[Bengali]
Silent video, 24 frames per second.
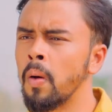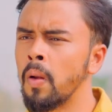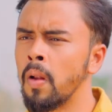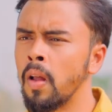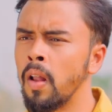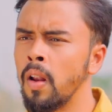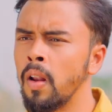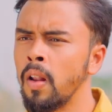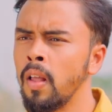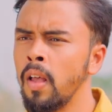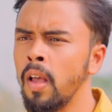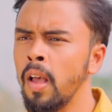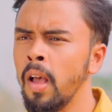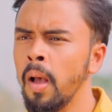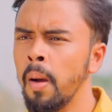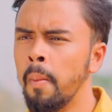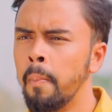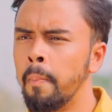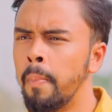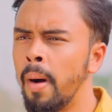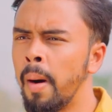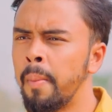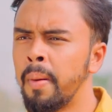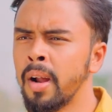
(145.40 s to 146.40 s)
করা
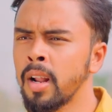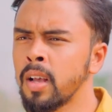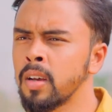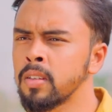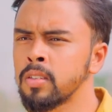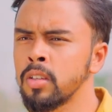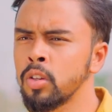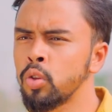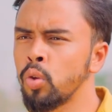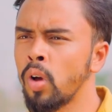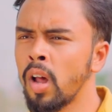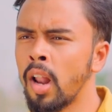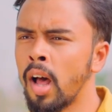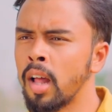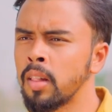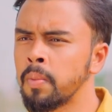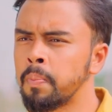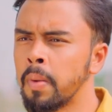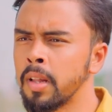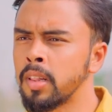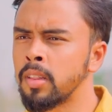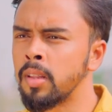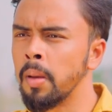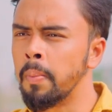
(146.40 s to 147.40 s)
বাবার কাছে তো আর হাত
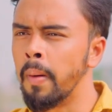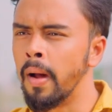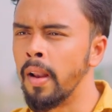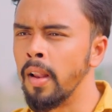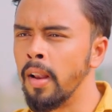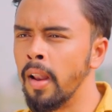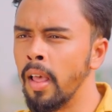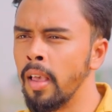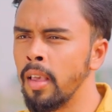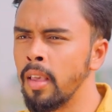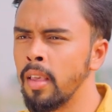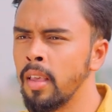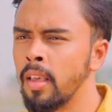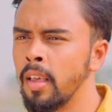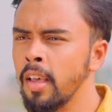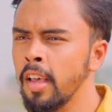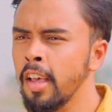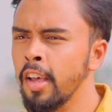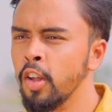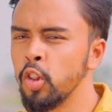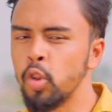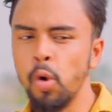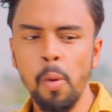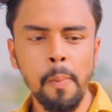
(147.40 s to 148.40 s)
পাততে পারি নাই
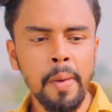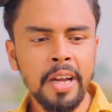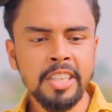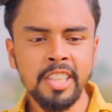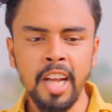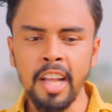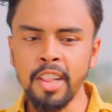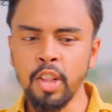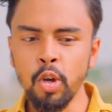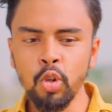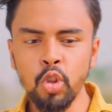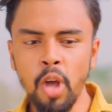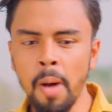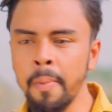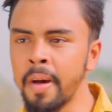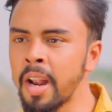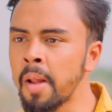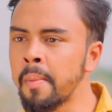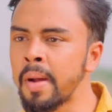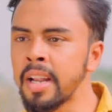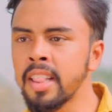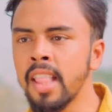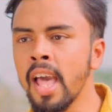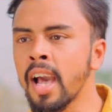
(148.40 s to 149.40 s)
তোমার সাথেও তো আবার
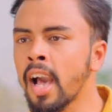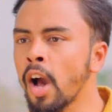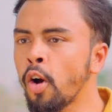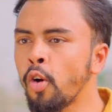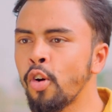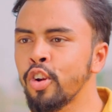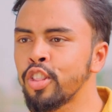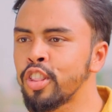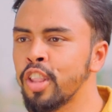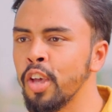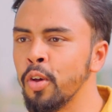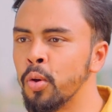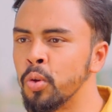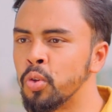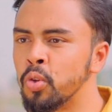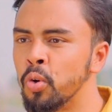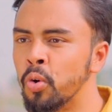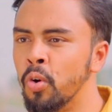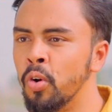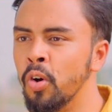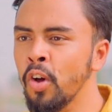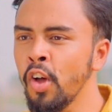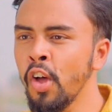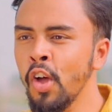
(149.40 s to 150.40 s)
আমার দেখা করতেই হতো
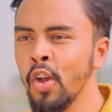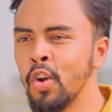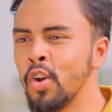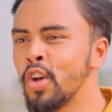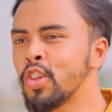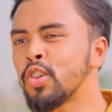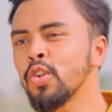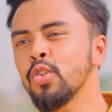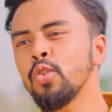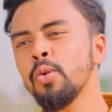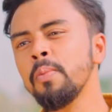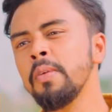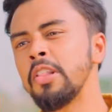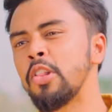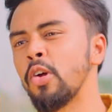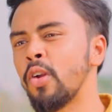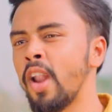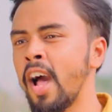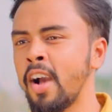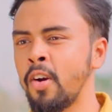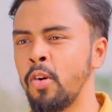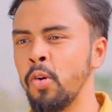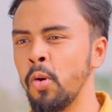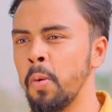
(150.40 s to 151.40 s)
নয়তো তুমি তো
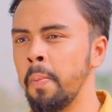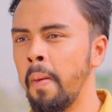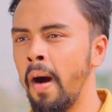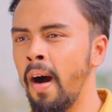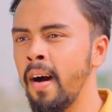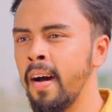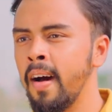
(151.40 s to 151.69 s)
রাগ করবা